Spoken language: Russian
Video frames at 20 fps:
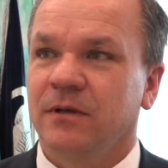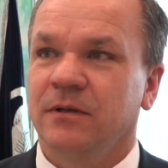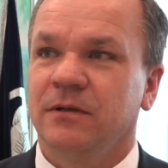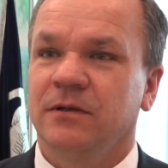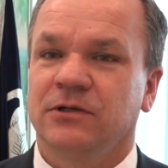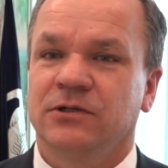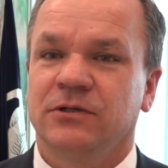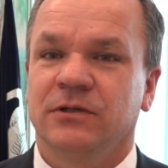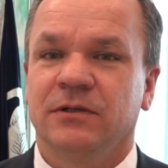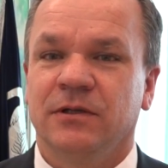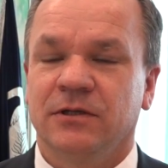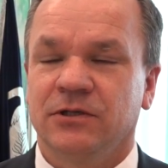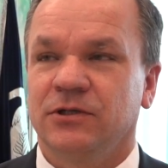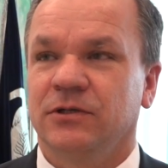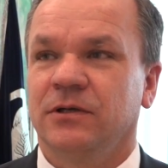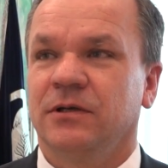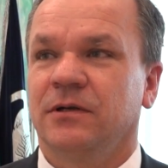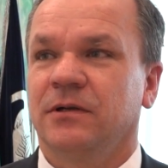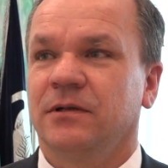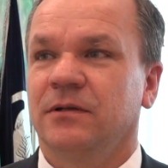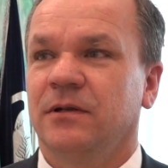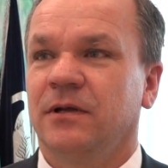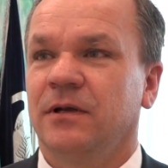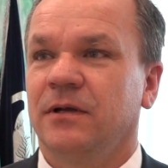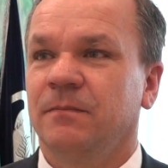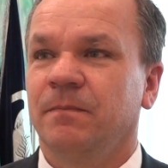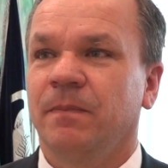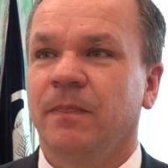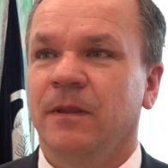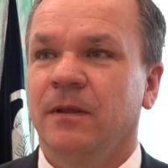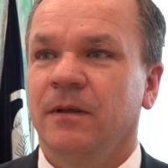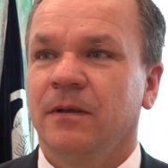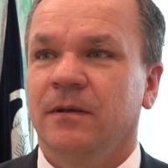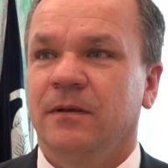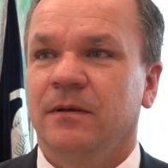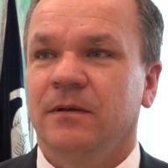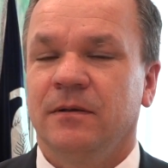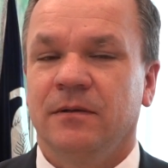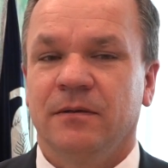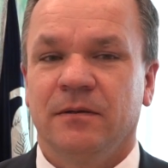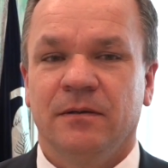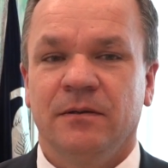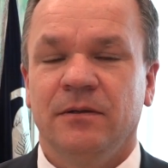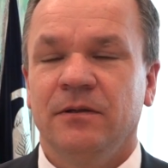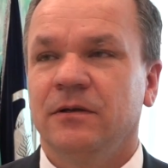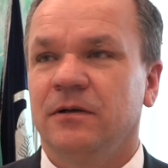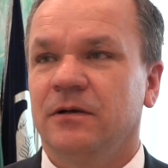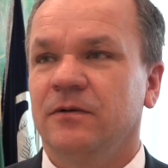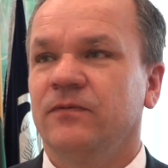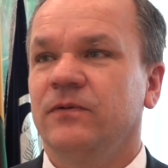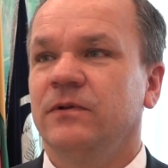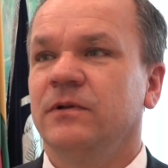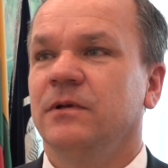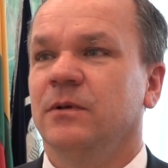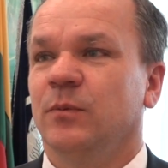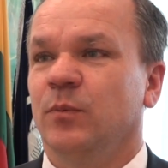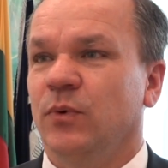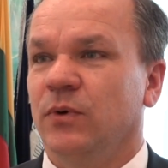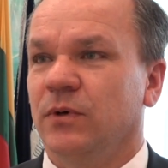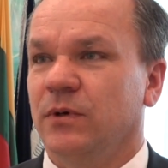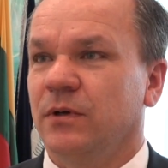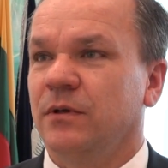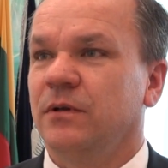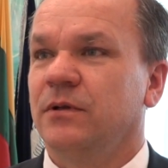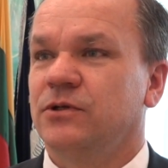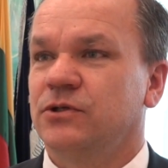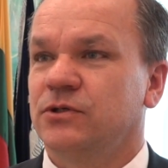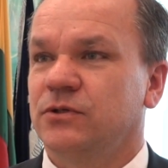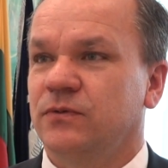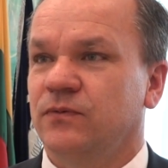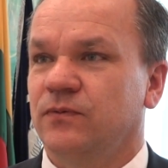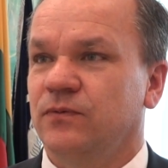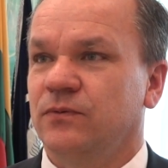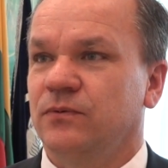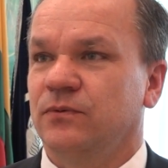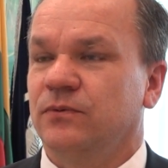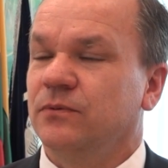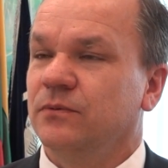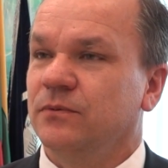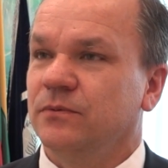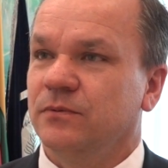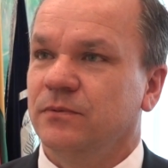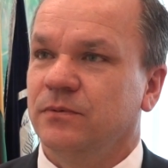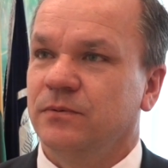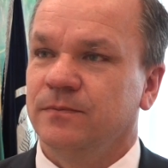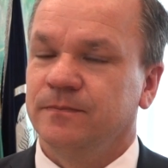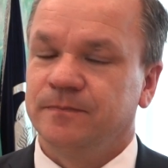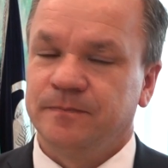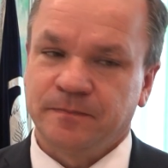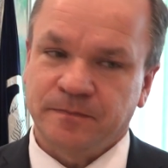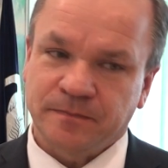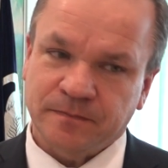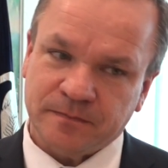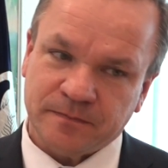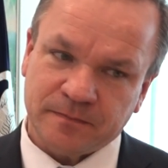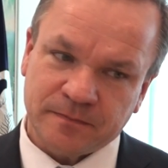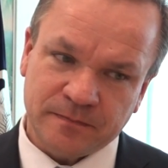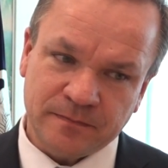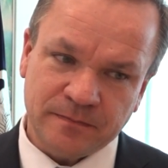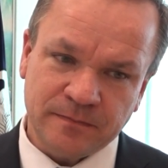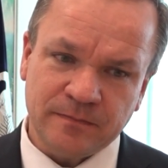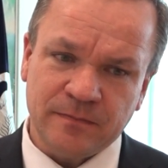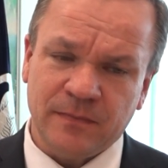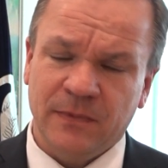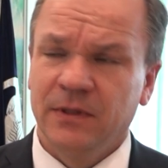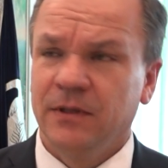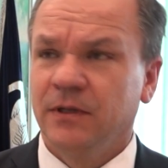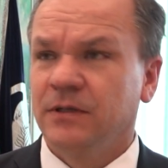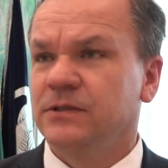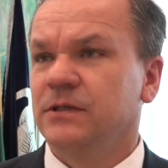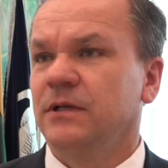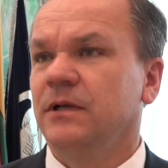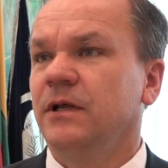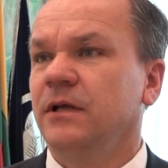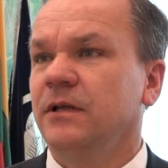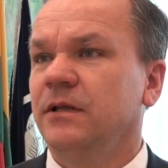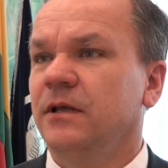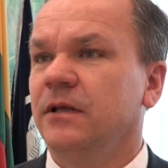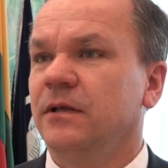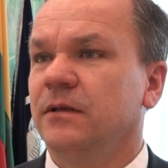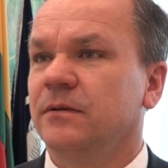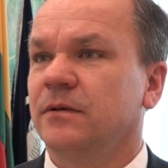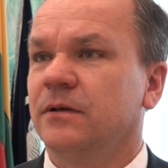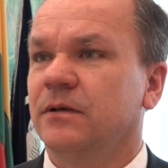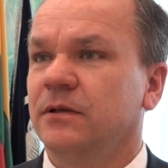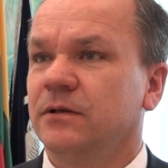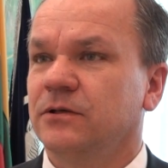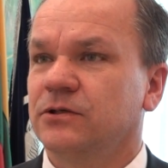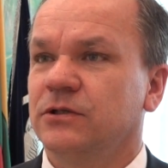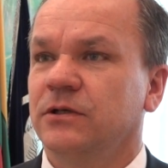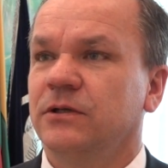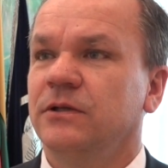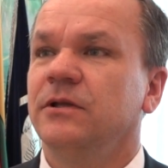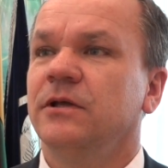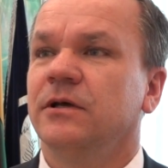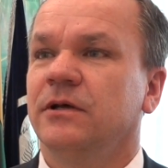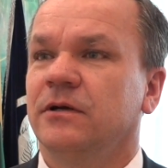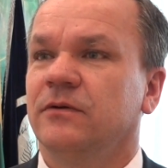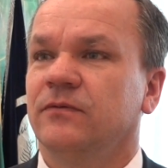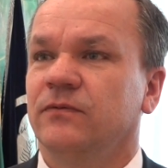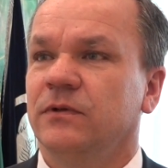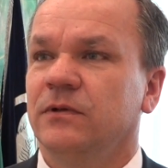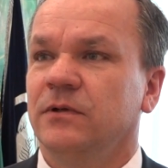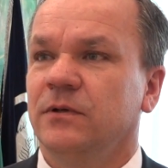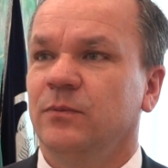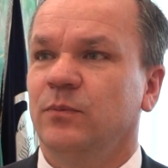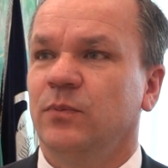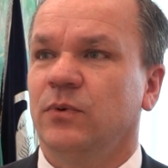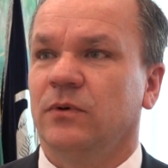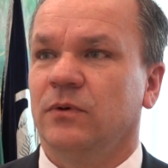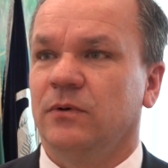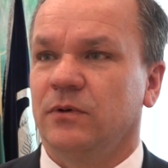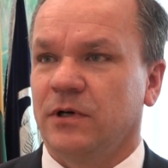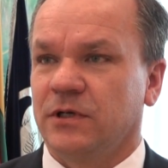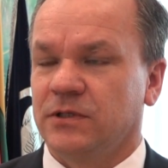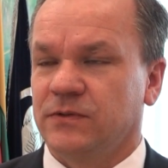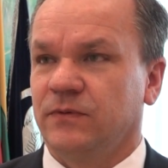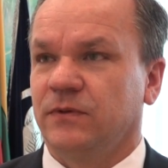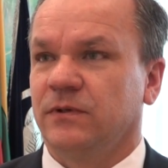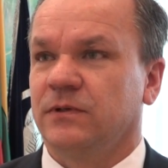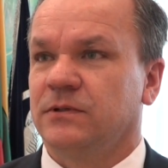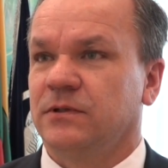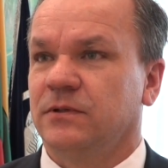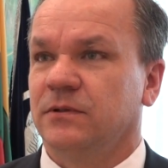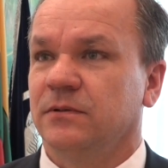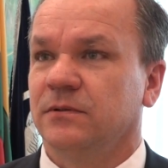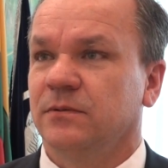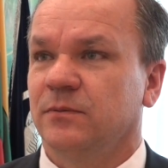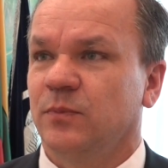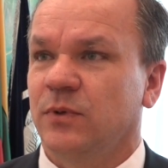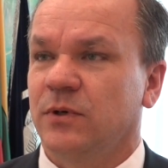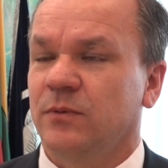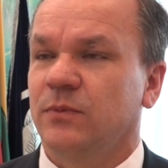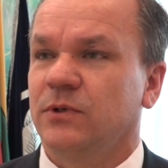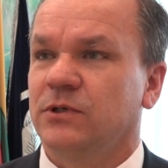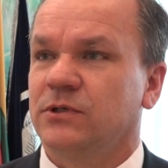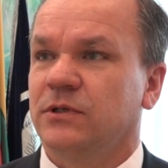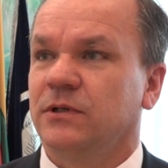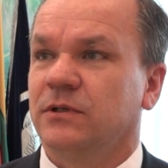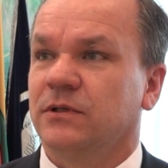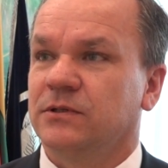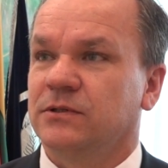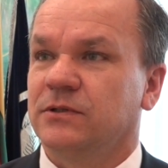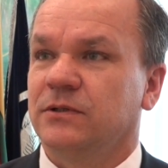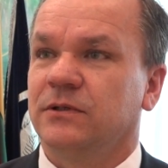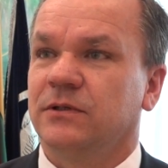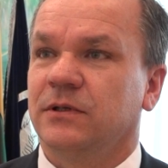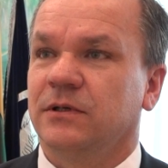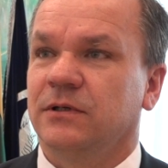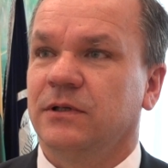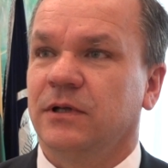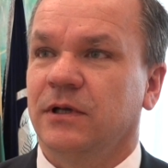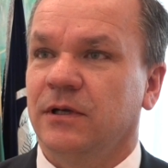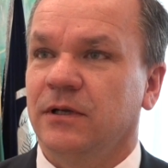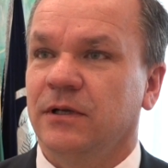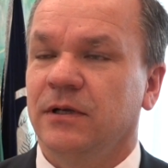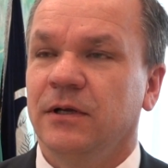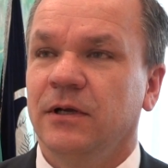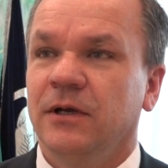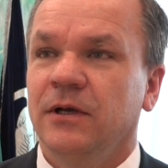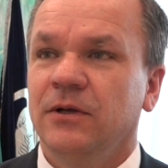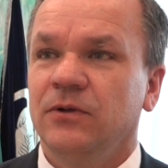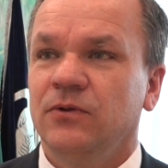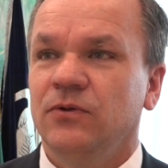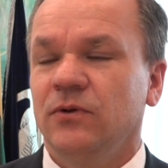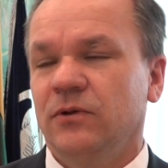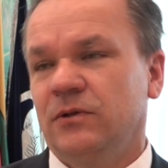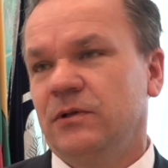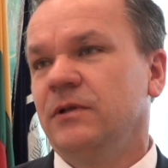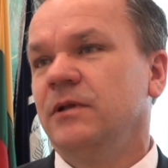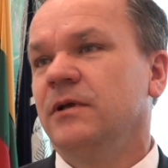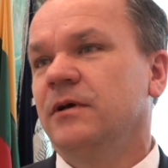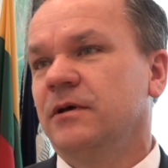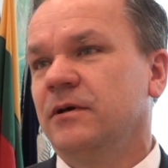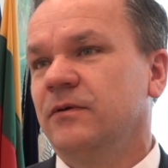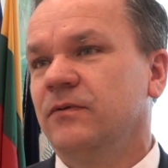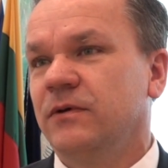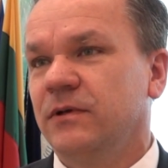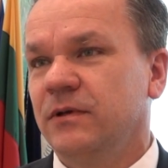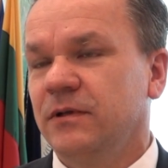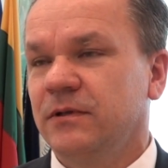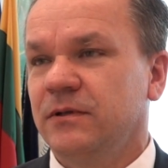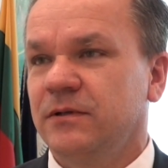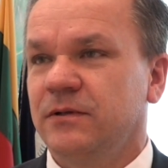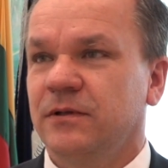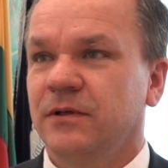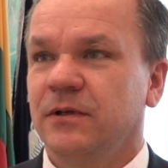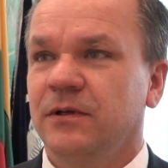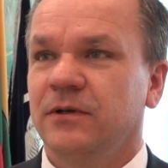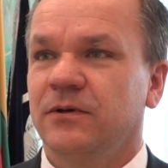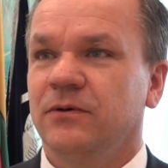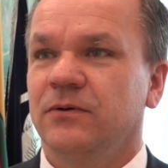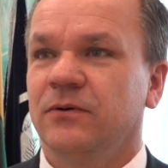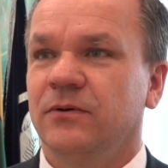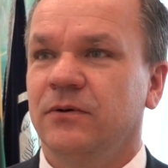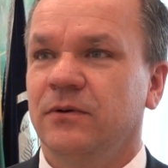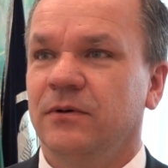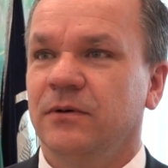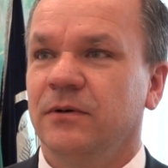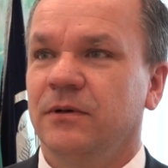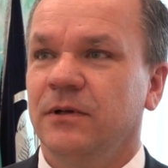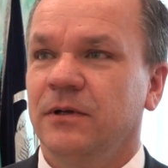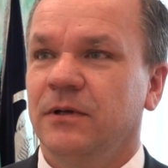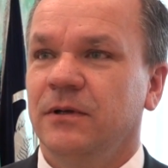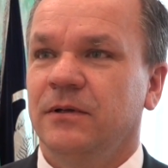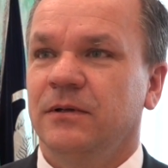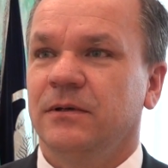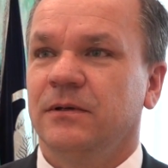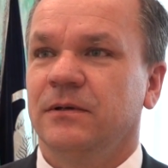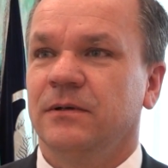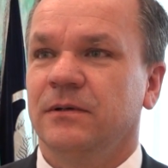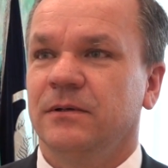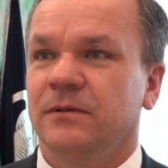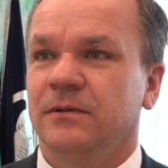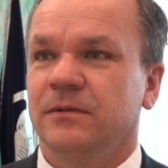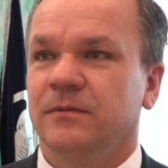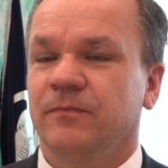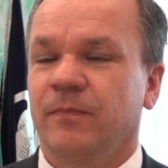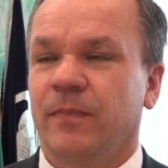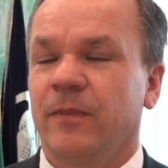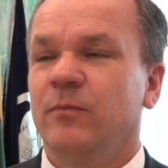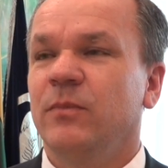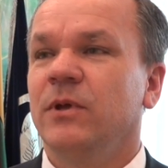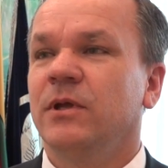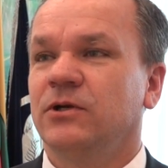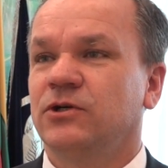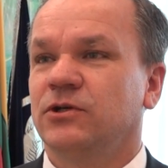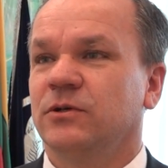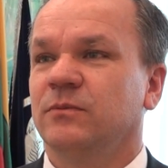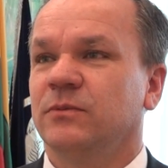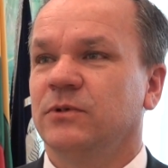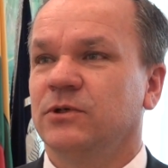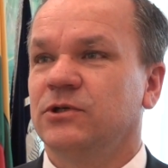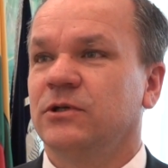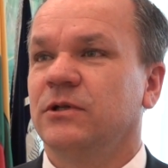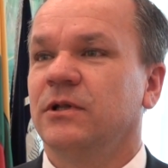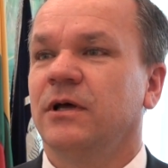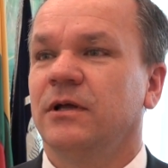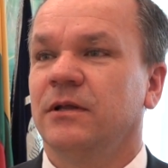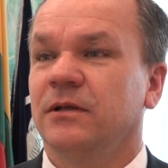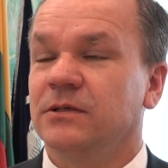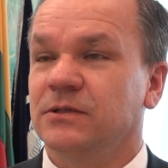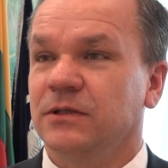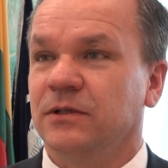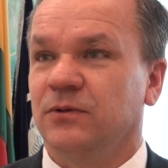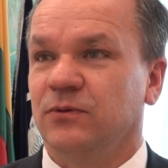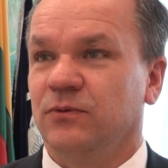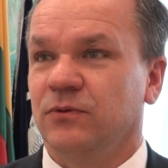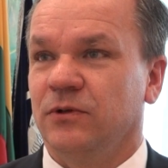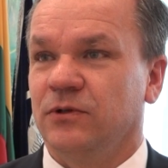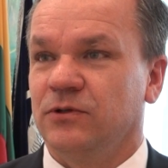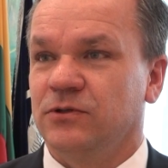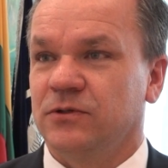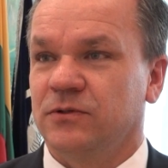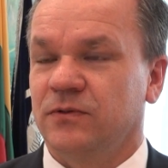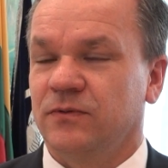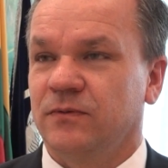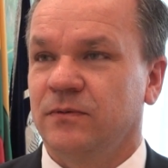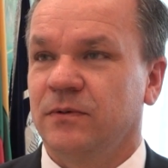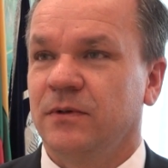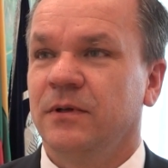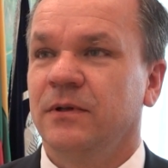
Конечно, наши города э, не равны по количеству населения, конечно, не равны по развитости промышленности и так далее. Но это не говорит о э, меньшем желании сотрудничества.